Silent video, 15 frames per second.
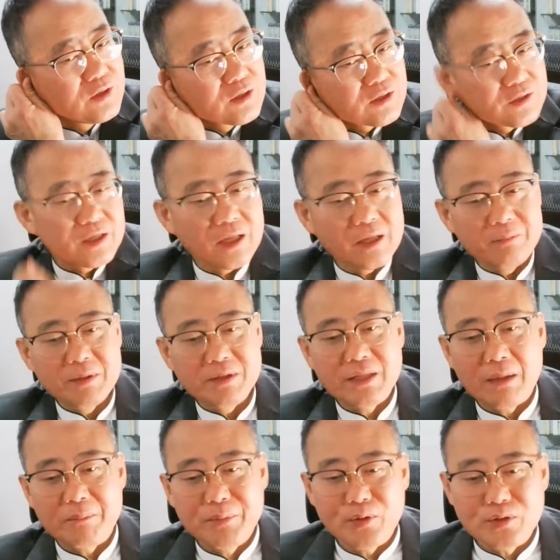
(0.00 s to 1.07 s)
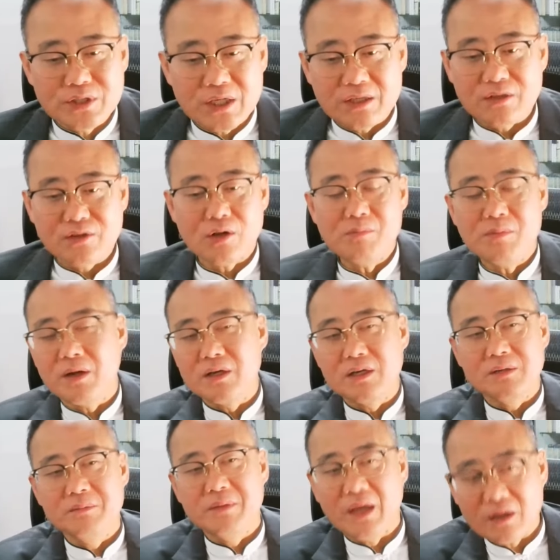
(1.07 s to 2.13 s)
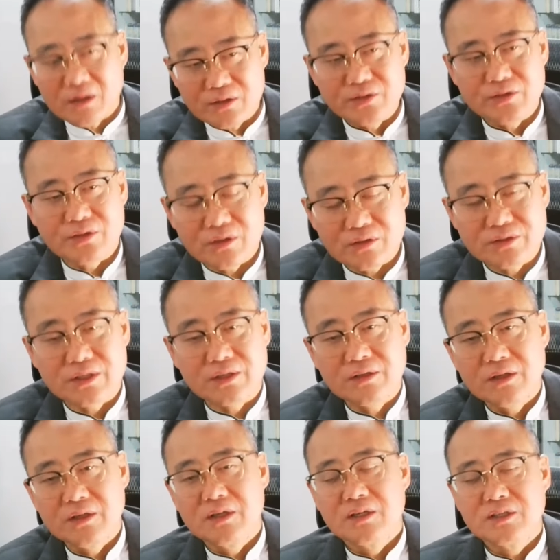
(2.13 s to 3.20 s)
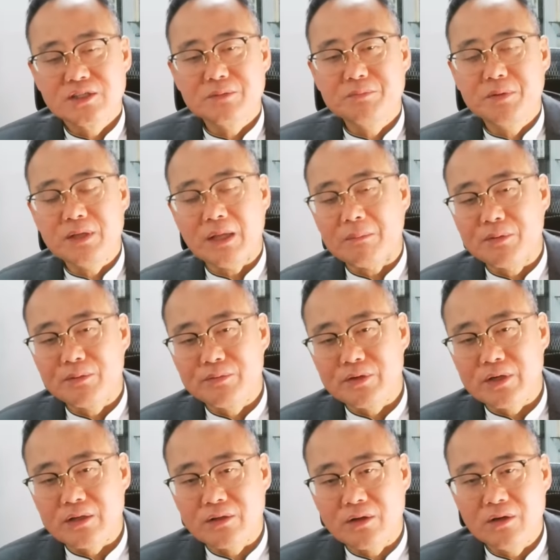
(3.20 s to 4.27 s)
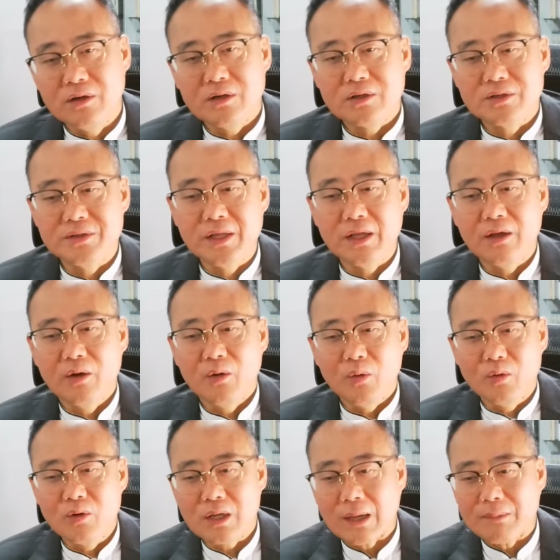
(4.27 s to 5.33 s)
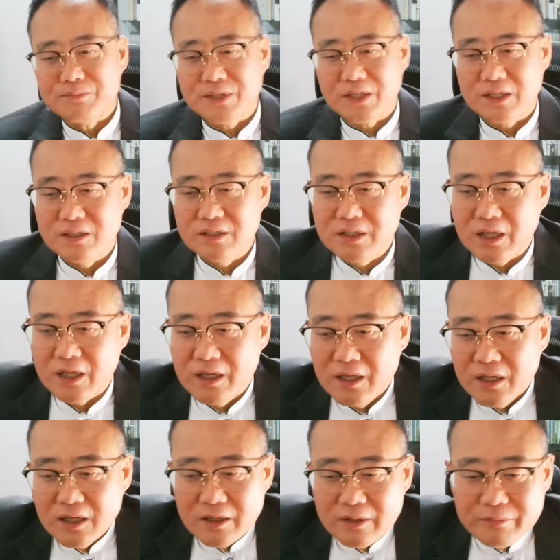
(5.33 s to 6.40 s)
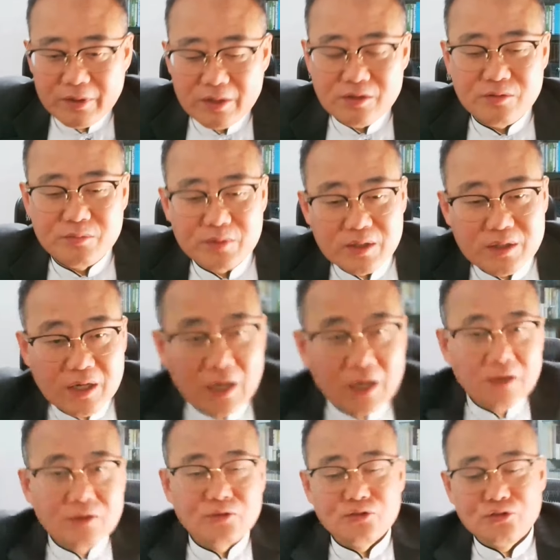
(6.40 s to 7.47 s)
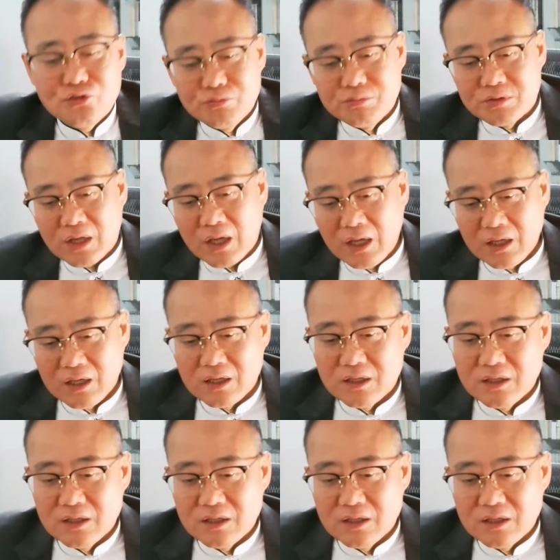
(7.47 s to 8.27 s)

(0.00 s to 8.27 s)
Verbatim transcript: 근데 이미 내 표제에 대해 설명을 이미 했거든요. 이제 시편 앞부분에서. 근데 오늘 갑자기 이렇게 페이스북이나 유튜브나,